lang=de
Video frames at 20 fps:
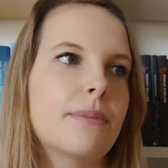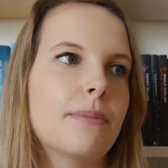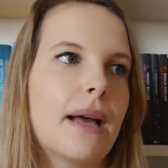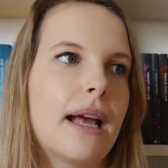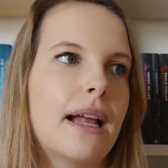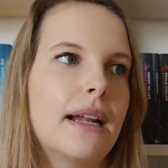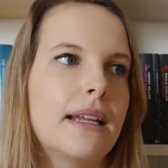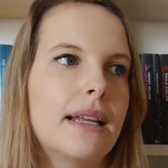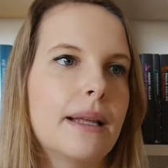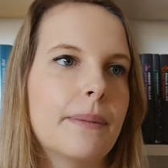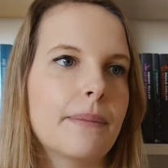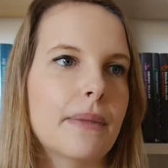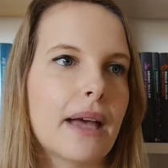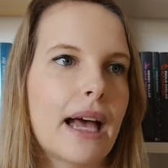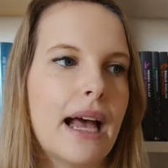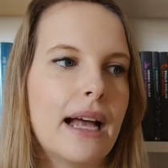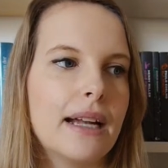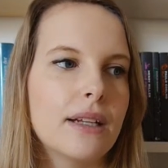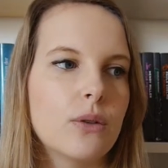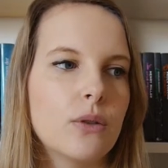hat mal im
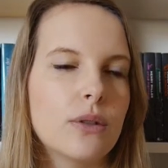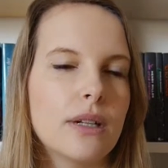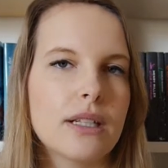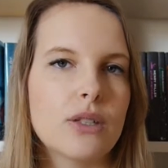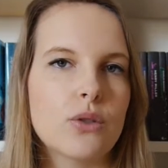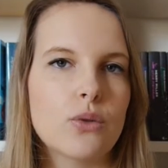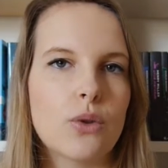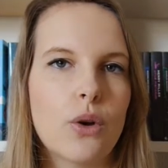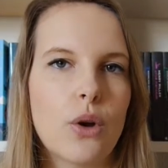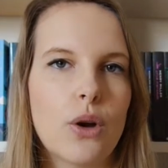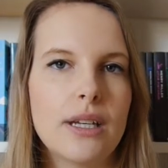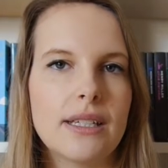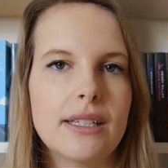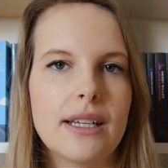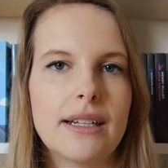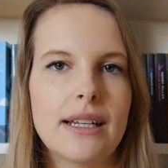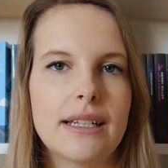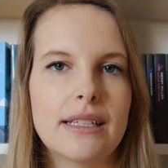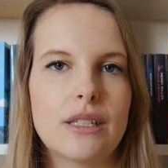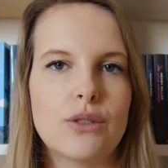Radio dazu
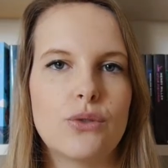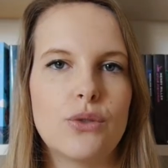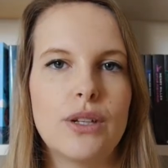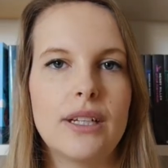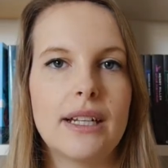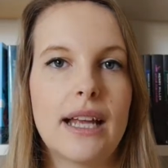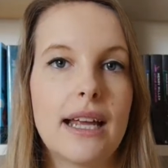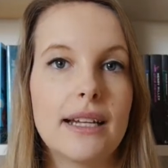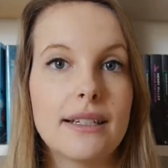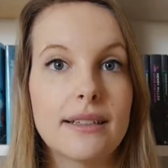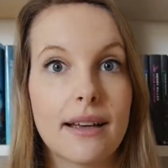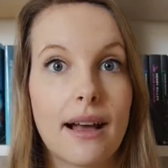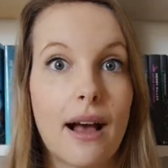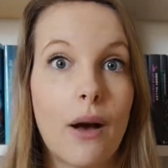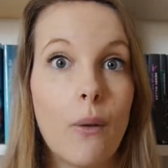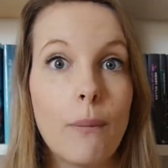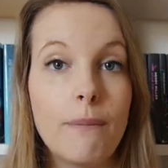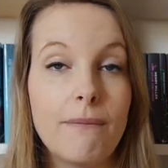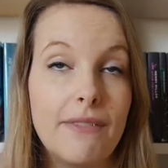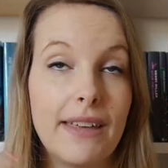geäußert, dass es für ihn ein
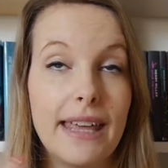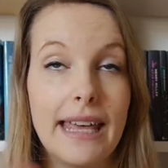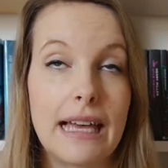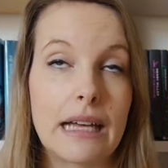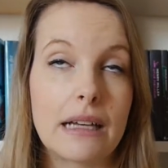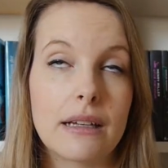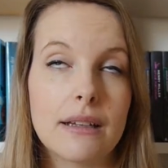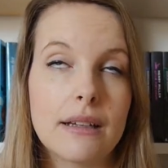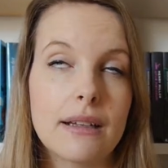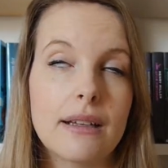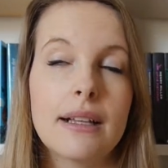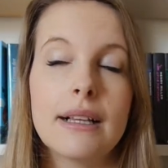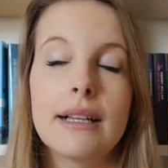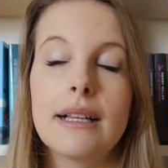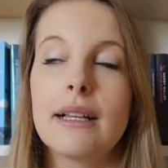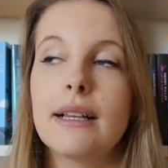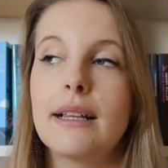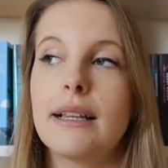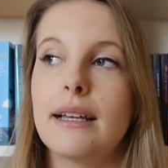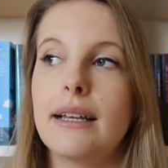Traum wäre,
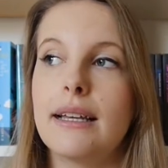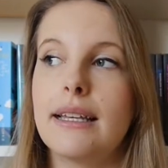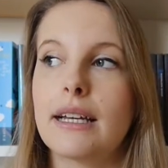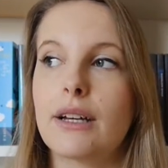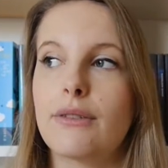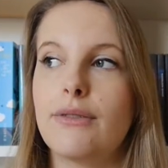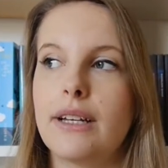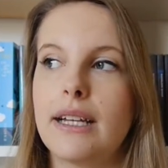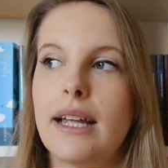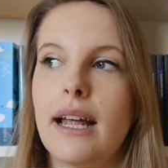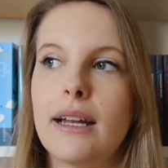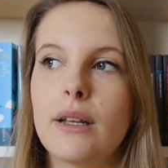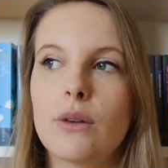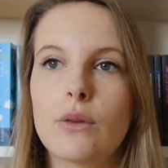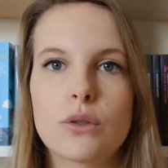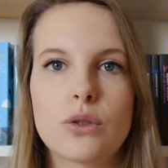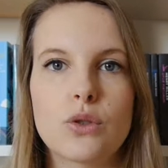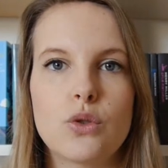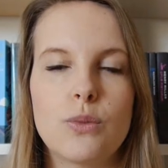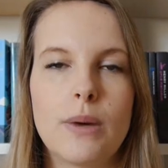äh, ihre
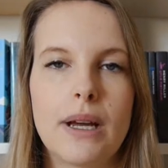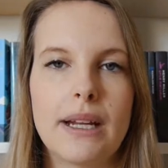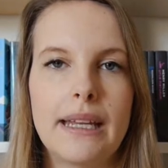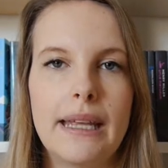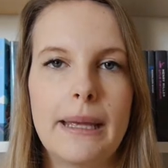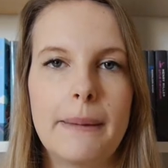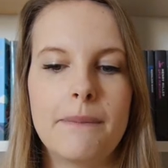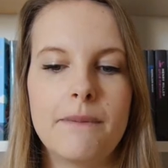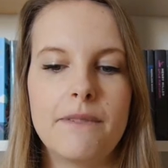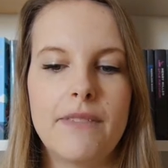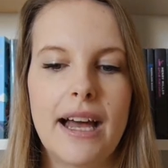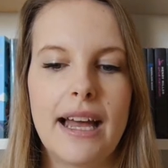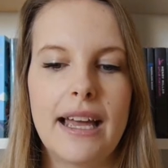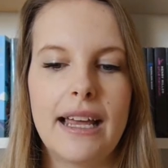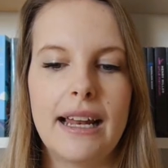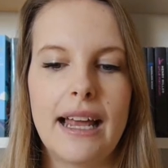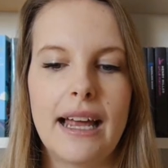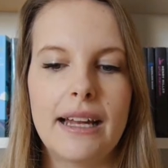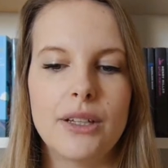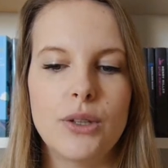Verteidigung zu übernehmen,
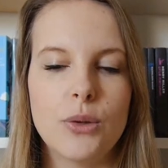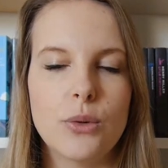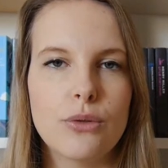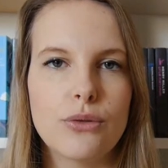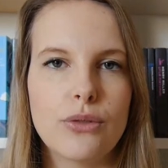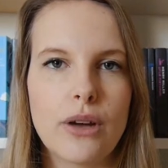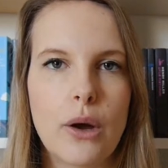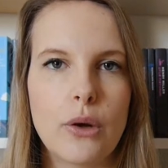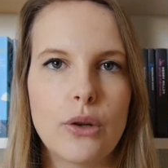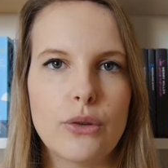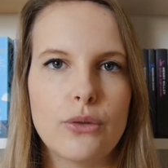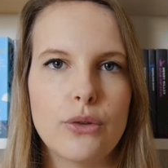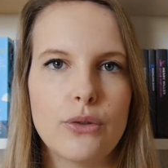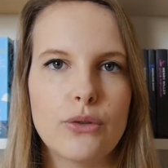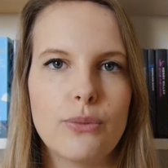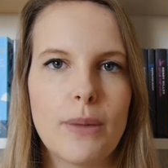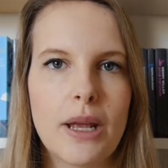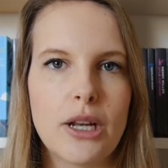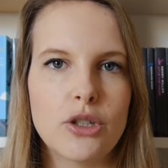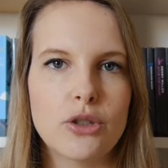weil eine junge Frau, die
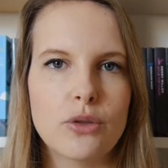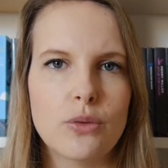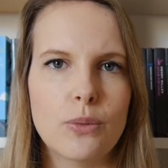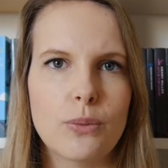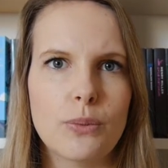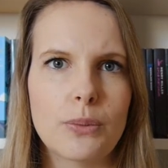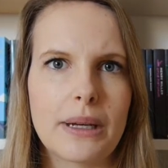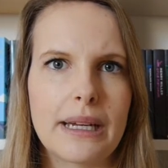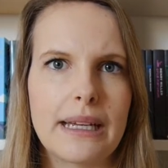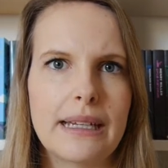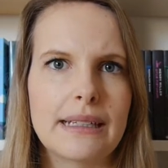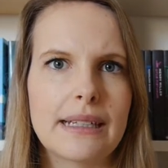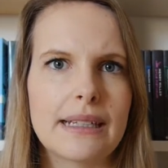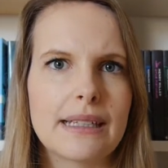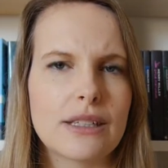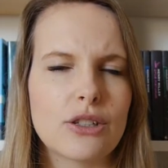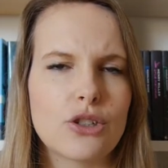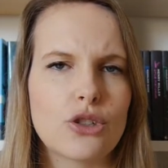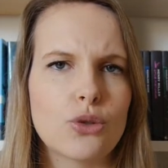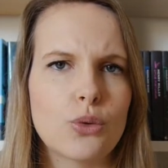fünf Menschen umbringt,
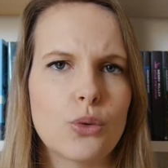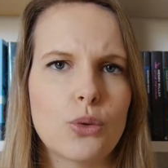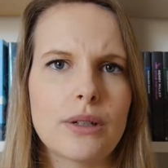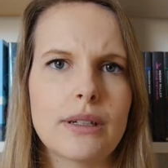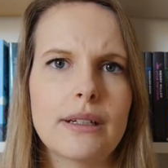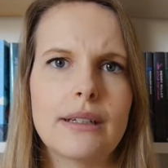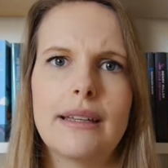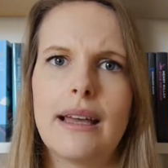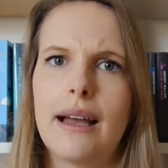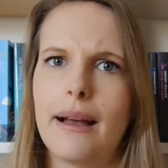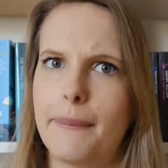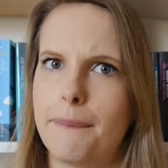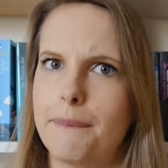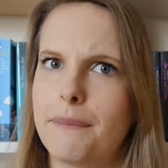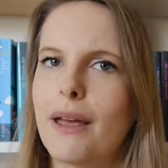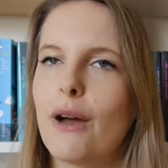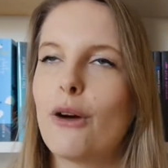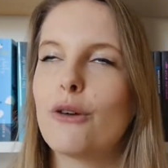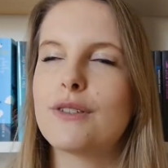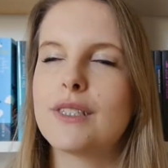das ist schon ja
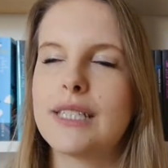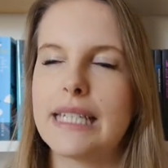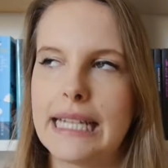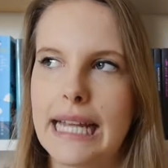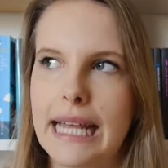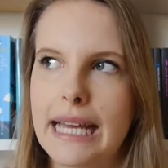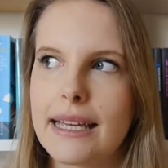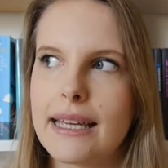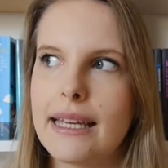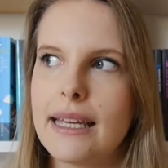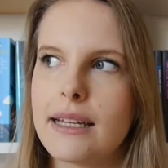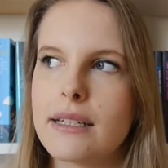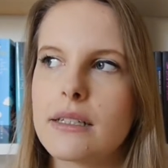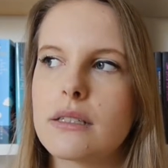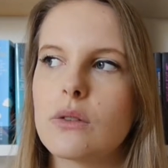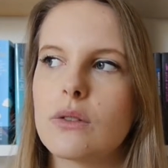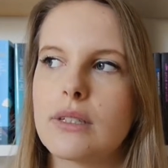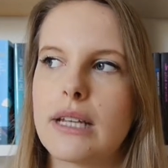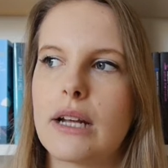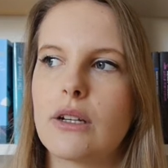
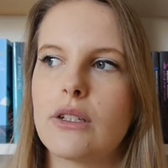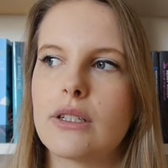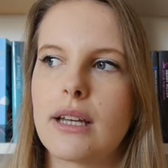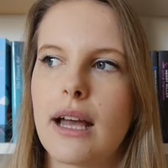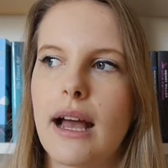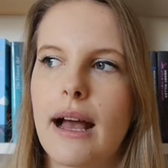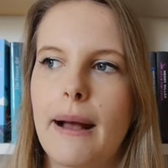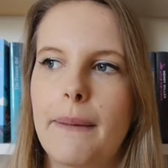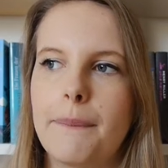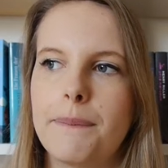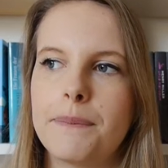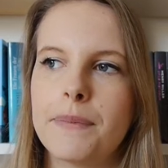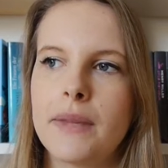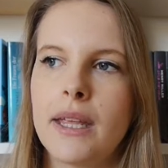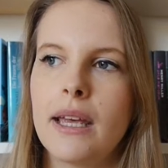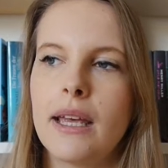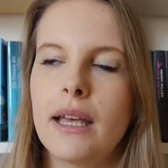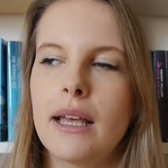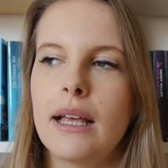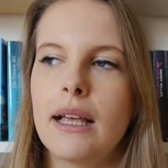aufsehenerregend und dadurch kam
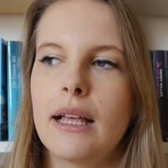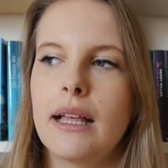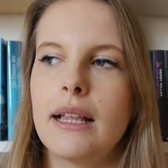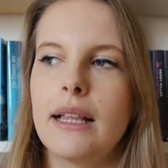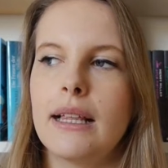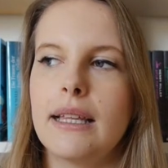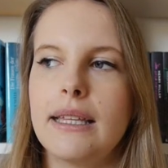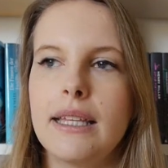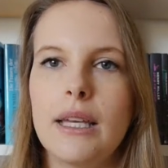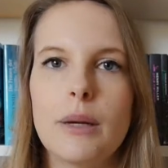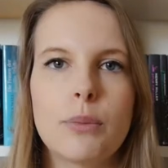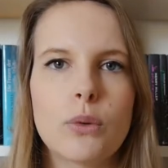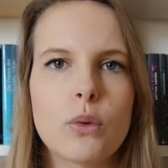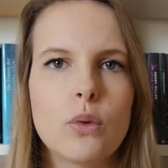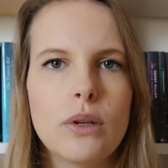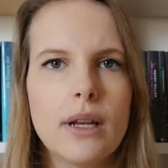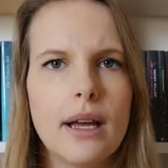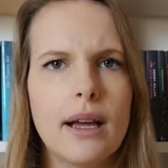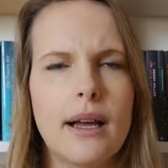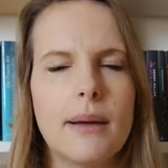ihr
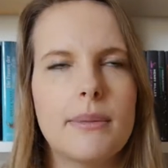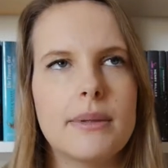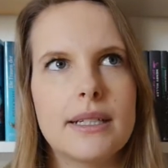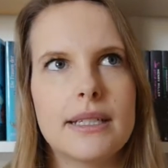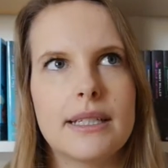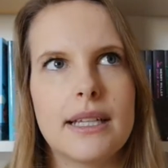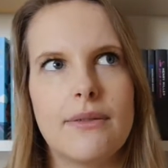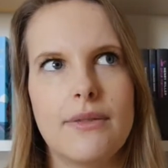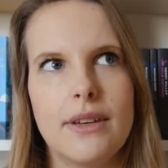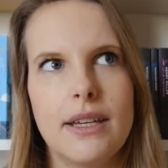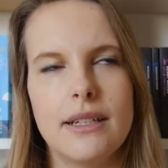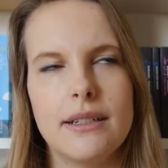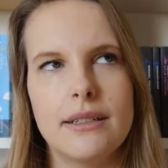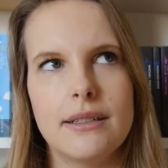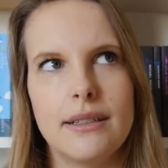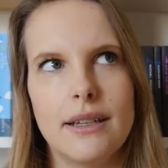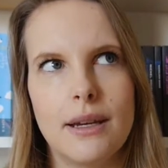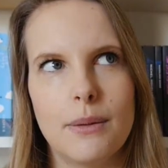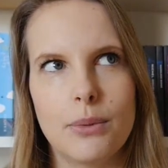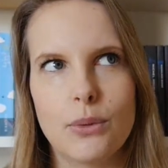Bruder, habe ich das
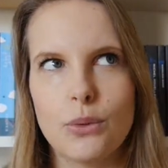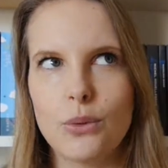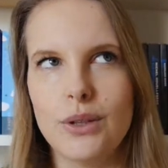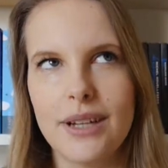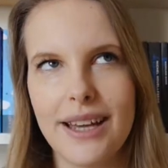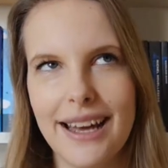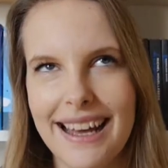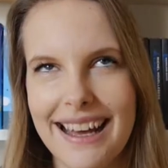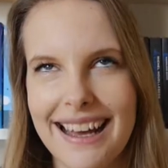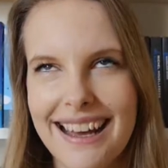erwähnt, ihr Bruder